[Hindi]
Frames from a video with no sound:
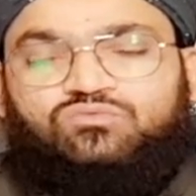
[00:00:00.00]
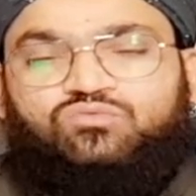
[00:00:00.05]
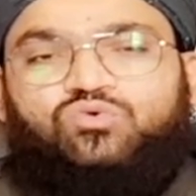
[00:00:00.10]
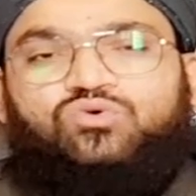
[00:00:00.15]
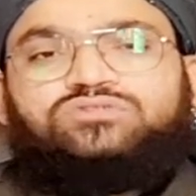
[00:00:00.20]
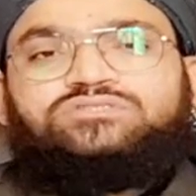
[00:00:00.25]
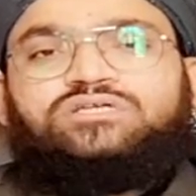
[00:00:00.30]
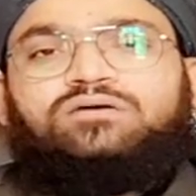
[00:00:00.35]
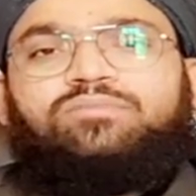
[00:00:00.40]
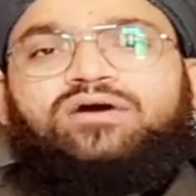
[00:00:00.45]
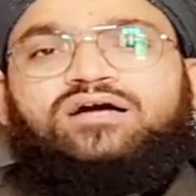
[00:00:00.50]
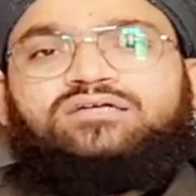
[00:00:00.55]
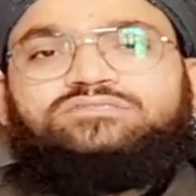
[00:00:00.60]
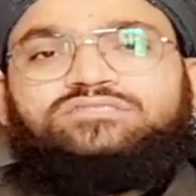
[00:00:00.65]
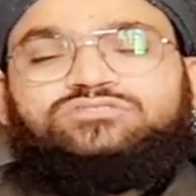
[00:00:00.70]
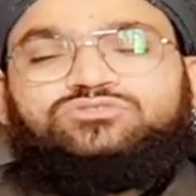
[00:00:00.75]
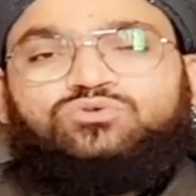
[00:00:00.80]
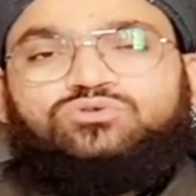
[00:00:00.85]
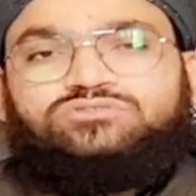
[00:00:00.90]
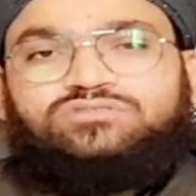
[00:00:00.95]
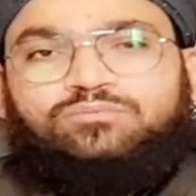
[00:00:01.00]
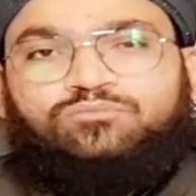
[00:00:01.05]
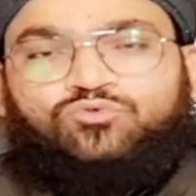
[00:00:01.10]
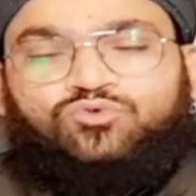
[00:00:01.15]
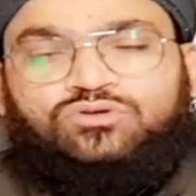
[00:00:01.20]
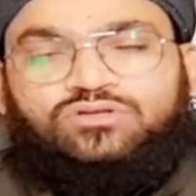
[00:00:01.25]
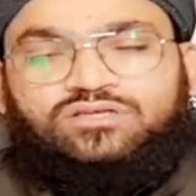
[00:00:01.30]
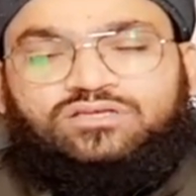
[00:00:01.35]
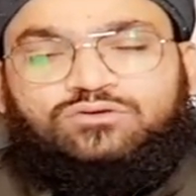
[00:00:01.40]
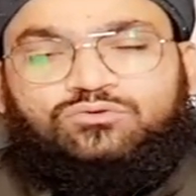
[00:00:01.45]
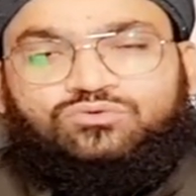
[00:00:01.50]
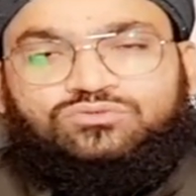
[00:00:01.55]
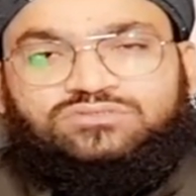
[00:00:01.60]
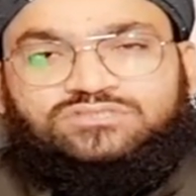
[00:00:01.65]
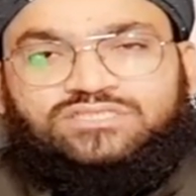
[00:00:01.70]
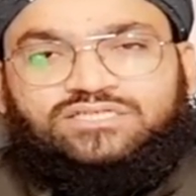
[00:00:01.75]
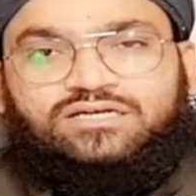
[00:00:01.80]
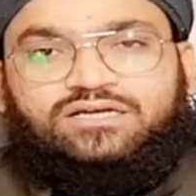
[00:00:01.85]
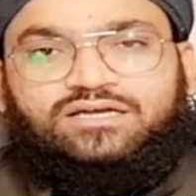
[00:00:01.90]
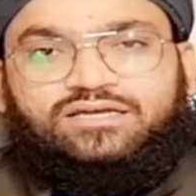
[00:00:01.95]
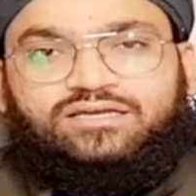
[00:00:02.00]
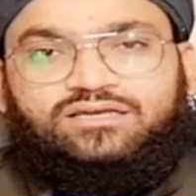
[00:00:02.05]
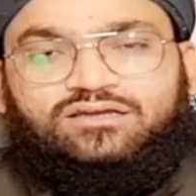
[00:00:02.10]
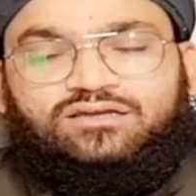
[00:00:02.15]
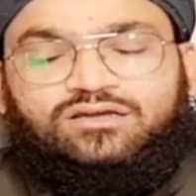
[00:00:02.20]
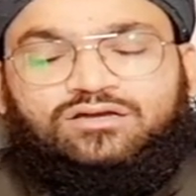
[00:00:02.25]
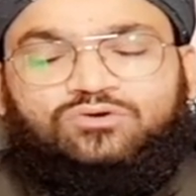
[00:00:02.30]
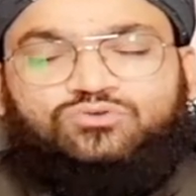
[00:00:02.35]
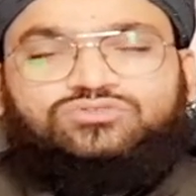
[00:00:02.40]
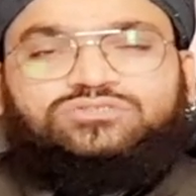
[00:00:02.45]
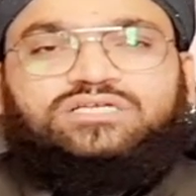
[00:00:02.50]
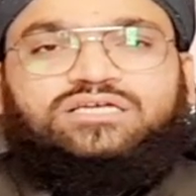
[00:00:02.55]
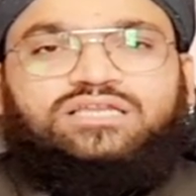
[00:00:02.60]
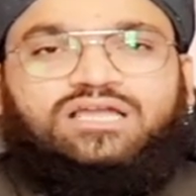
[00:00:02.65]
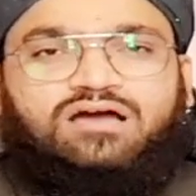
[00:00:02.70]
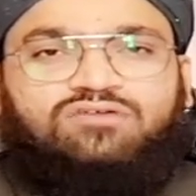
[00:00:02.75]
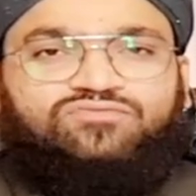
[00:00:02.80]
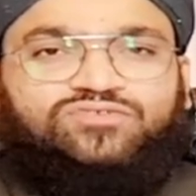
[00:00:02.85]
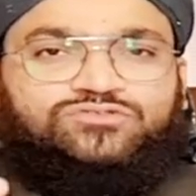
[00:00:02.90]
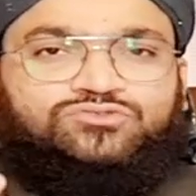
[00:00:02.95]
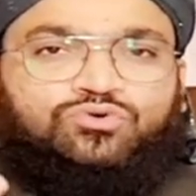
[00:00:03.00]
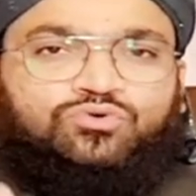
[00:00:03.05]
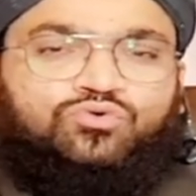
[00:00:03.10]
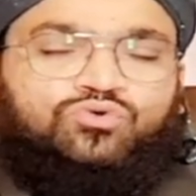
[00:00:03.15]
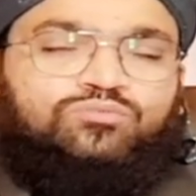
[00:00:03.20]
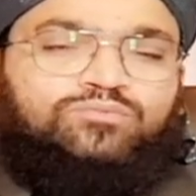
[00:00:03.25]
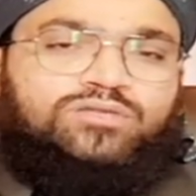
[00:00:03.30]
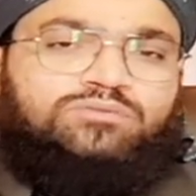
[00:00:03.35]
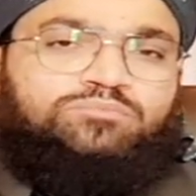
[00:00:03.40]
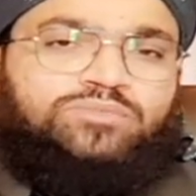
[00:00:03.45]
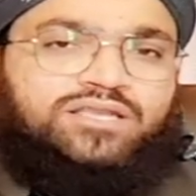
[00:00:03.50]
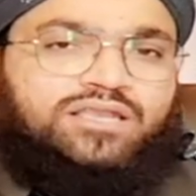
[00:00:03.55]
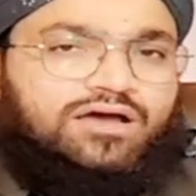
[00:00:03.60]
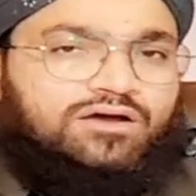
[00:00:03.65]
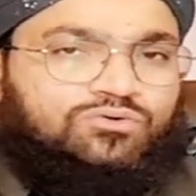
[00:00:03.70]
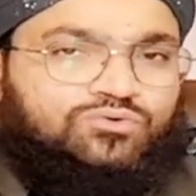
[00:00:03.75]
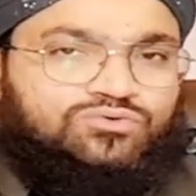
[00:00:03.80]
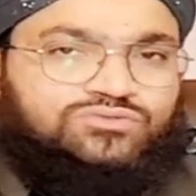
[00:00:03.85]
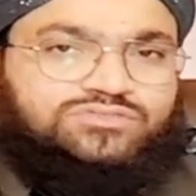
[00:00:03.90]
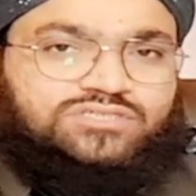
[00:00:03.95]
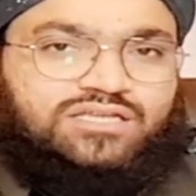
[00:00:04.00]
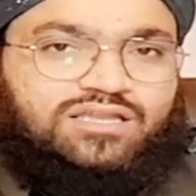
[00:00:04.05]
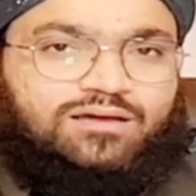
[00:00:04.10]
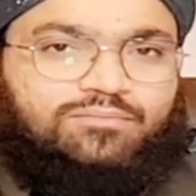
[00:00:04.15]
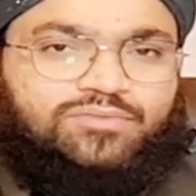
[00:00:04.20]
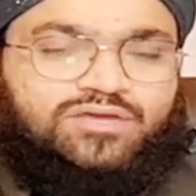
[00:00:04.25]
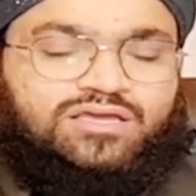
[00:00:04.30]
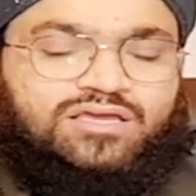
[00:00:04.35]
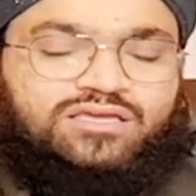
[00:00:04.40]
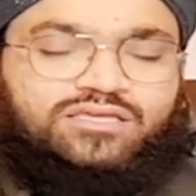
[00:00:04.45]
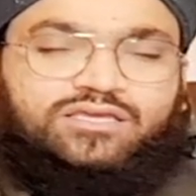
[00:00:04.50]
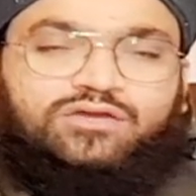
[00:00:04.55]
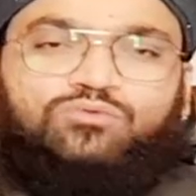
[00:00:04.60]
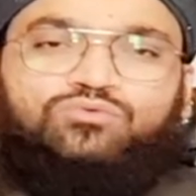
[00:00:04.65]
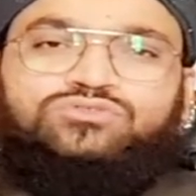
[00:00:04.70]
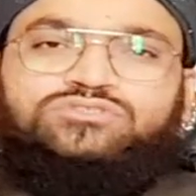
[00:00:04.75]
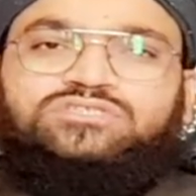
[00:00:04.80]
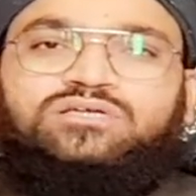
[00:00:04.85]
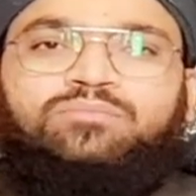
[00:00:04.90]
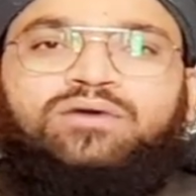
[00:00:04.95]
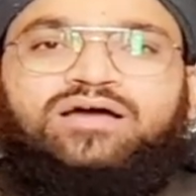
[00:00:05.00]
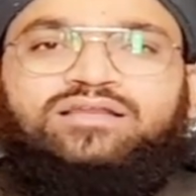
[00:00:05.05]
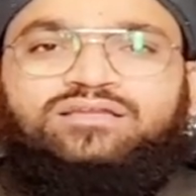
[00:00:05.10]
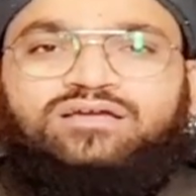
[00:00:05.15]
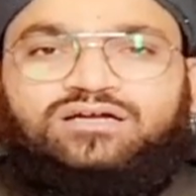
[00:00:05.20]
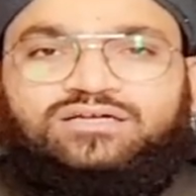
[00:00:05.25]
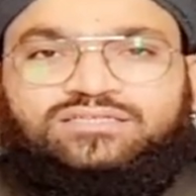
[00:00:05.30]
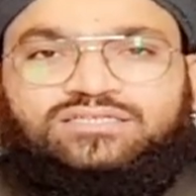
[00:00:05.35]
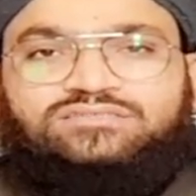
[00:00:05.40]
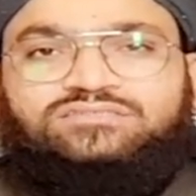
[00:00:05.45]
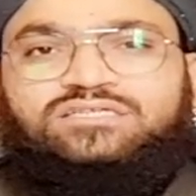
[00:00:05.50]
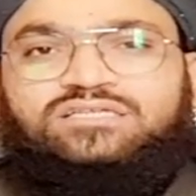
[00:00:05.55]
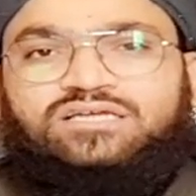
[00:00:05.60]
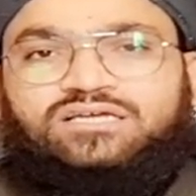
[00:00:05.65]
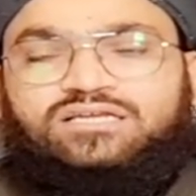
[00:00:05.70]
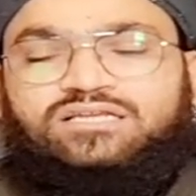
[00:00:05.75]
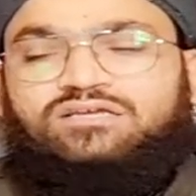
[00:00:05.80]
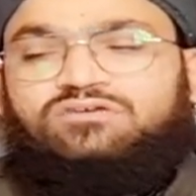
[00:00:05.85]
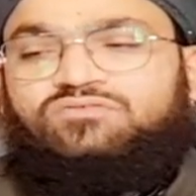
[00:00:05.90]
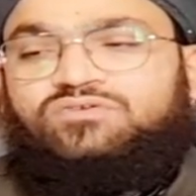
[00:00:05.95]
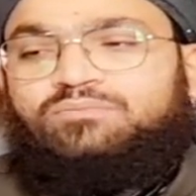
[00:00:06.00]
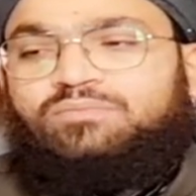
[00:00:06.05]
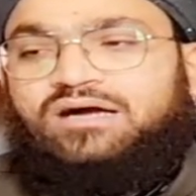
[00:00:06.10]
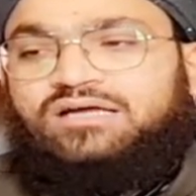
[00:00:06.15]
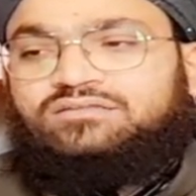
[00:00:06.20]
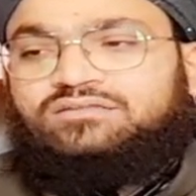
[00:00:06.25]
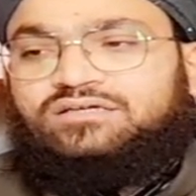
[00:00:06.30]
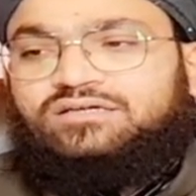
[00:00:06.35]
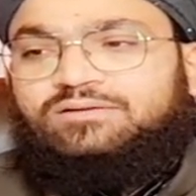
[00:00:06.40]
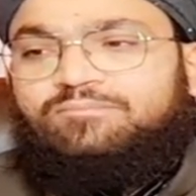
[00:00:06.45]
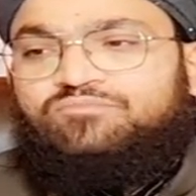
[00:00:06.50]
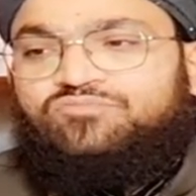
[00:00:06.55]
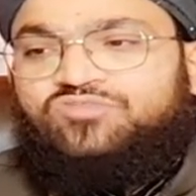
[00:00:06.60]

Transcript: वो जबान जिसको सबकुन की कुंजी कहें उसकी नाफिज हुकूमत पे लाखों सलाम ये उस जबान अकदस से निकली हुई बात है